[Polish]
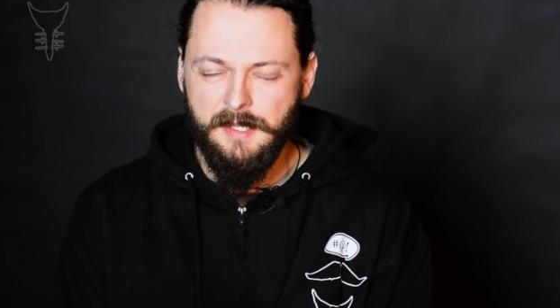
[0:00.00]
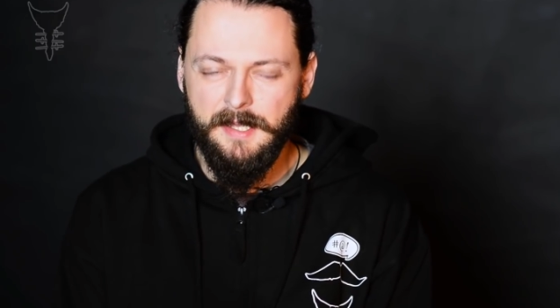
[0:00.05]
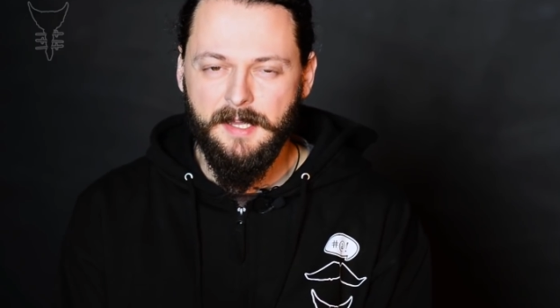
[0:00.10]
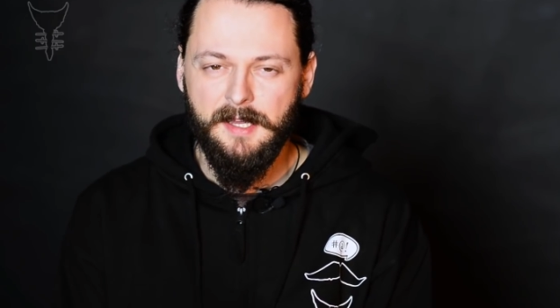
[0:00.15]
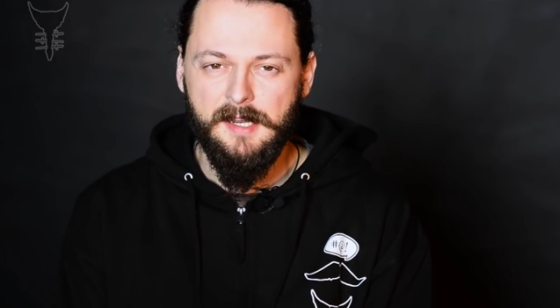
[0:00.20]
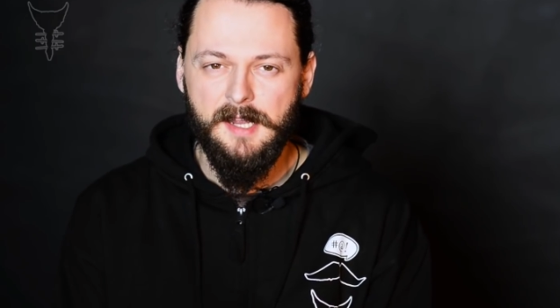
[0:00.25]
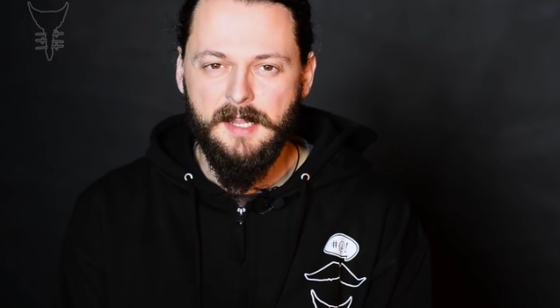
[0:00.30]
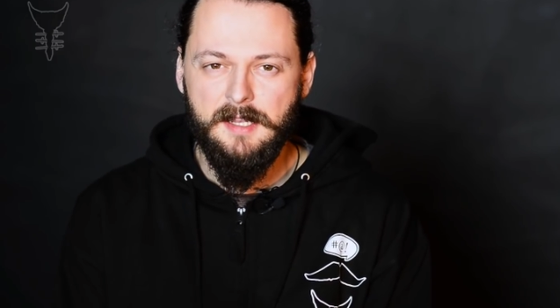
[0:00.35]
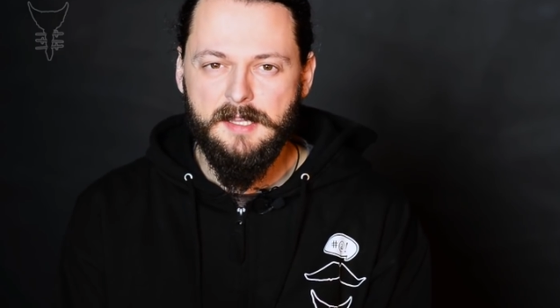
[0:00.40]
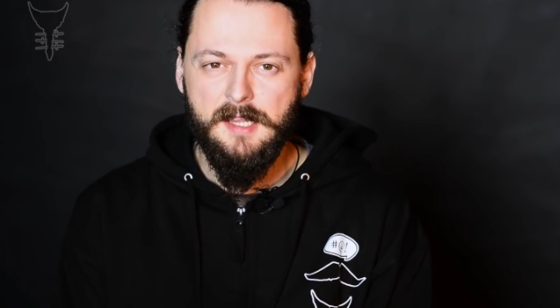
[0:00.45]

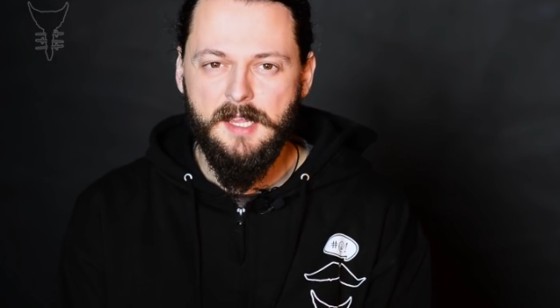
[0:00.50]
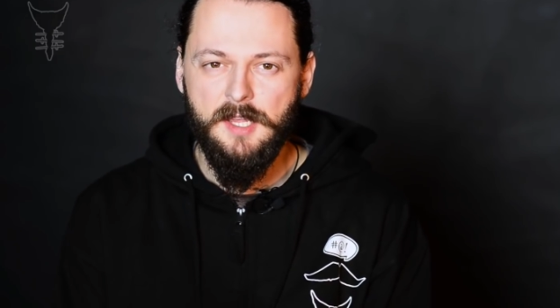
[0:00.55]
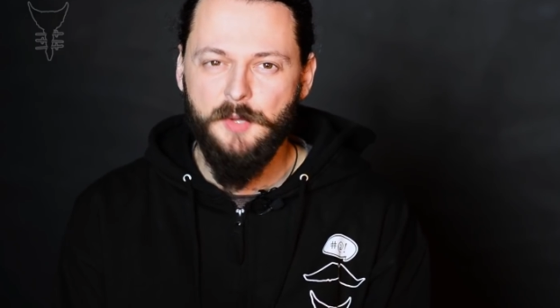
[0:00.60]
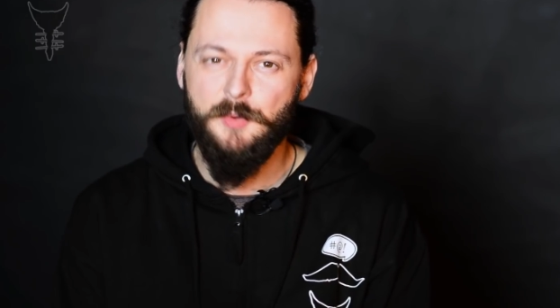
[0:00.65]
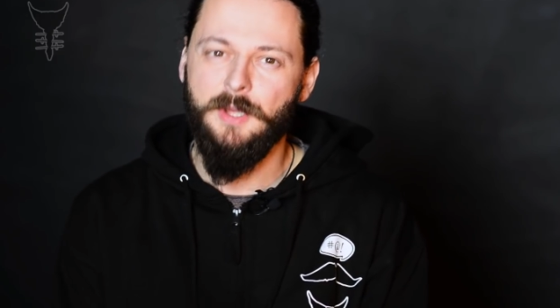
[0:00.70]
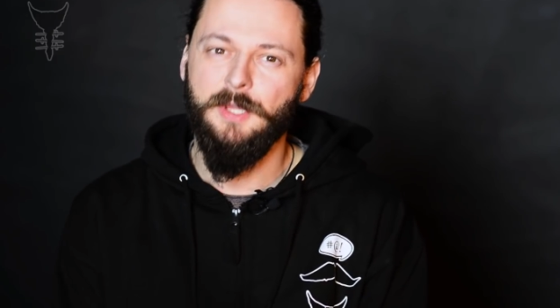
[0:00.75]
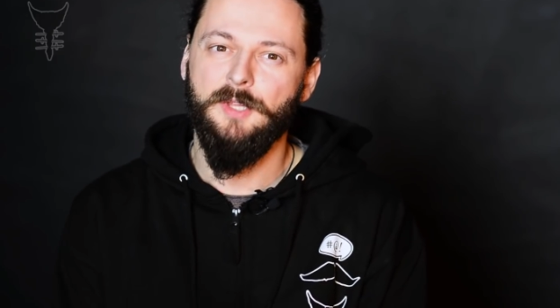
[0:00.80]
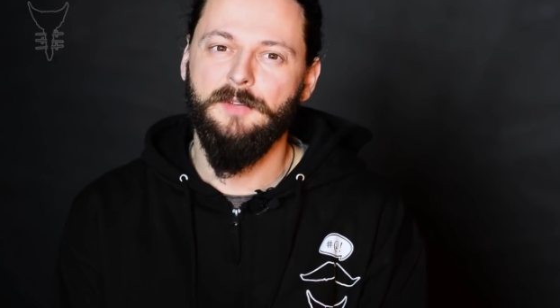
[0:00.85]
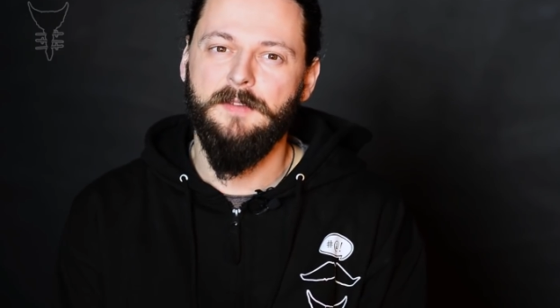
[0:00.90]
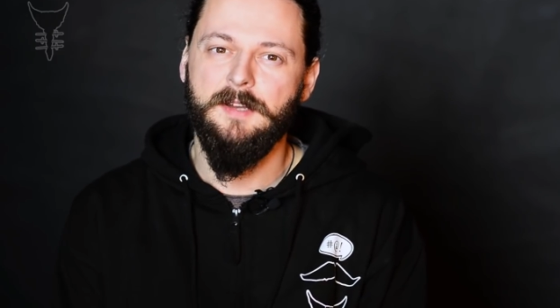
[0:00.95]
nagranie i
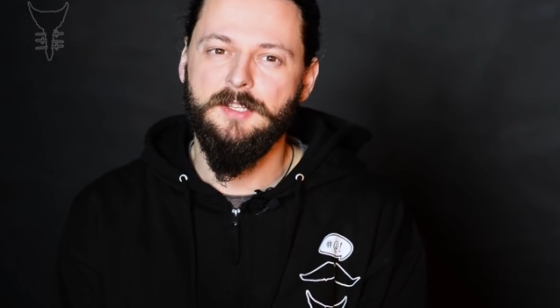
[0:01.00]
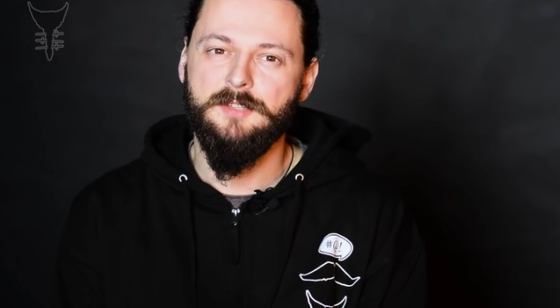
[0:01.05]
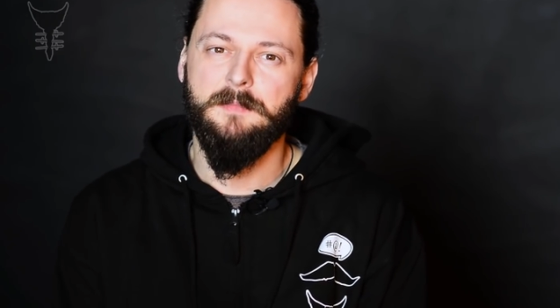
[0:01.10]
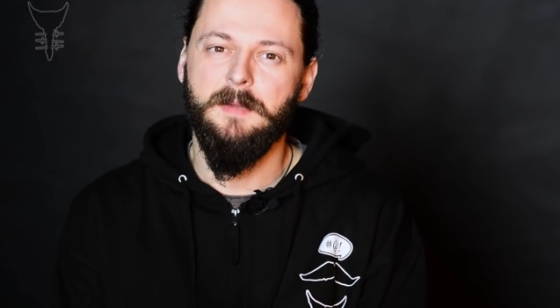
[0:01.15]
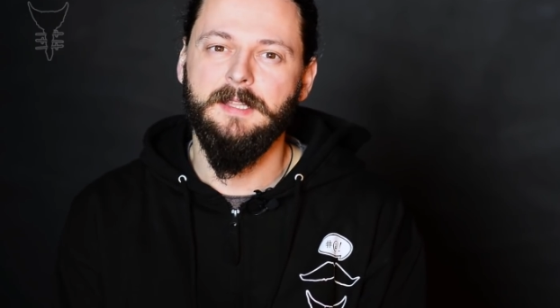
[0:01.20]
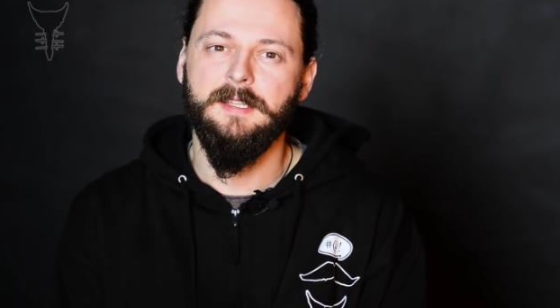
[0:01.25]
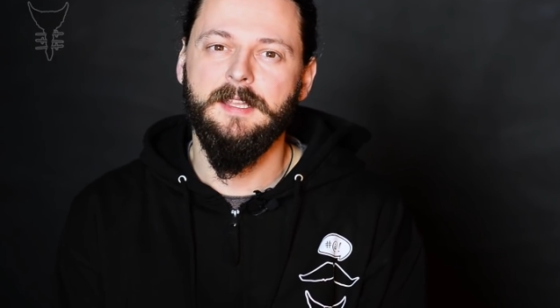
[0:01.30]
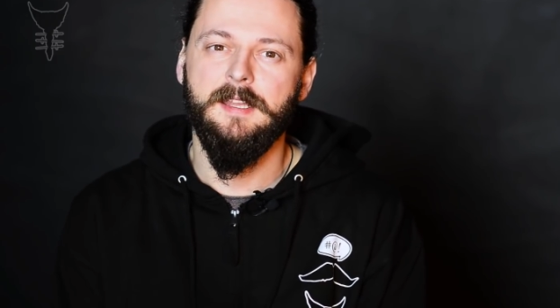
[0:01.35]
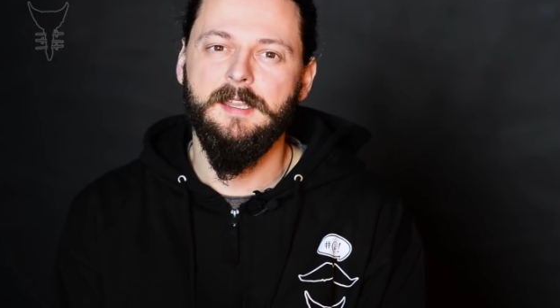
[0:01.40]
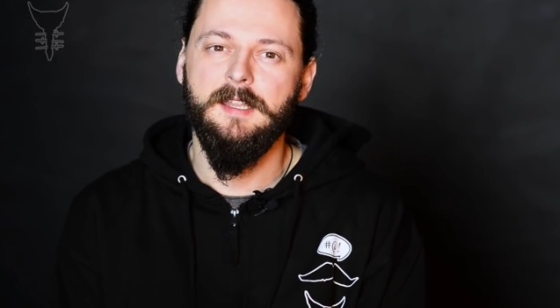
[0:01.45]
ładować
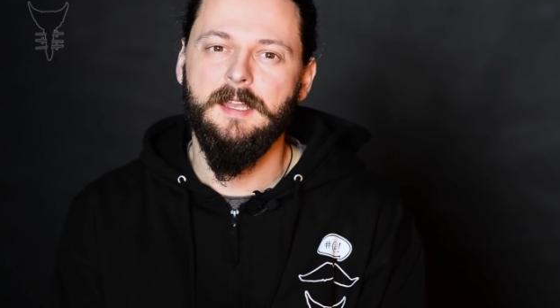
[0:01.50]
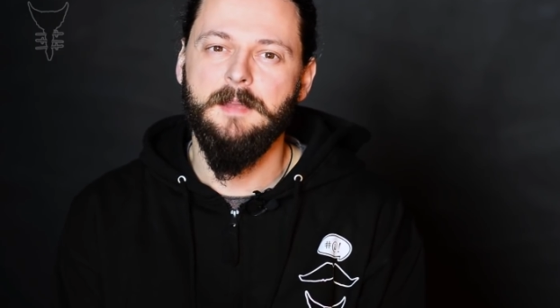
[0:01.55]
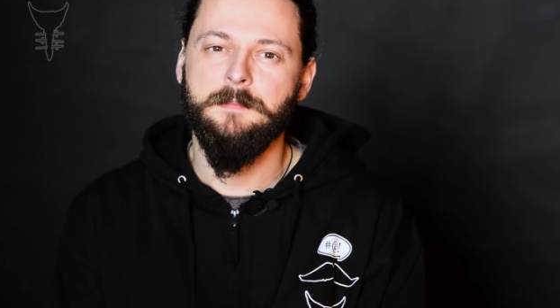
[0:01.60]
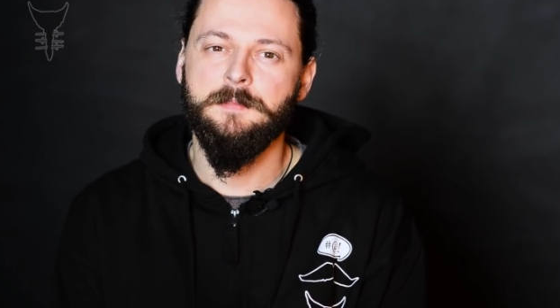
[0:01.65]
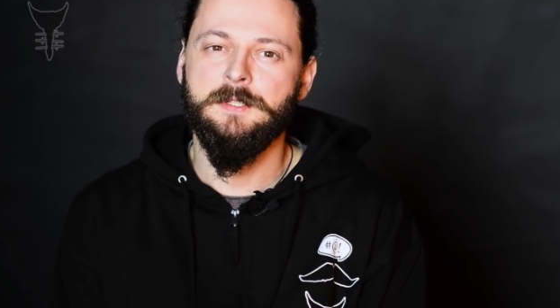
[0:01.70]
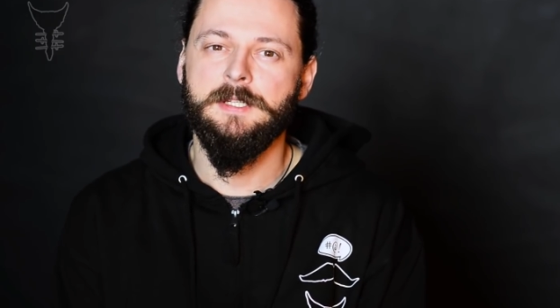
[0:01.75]
baterię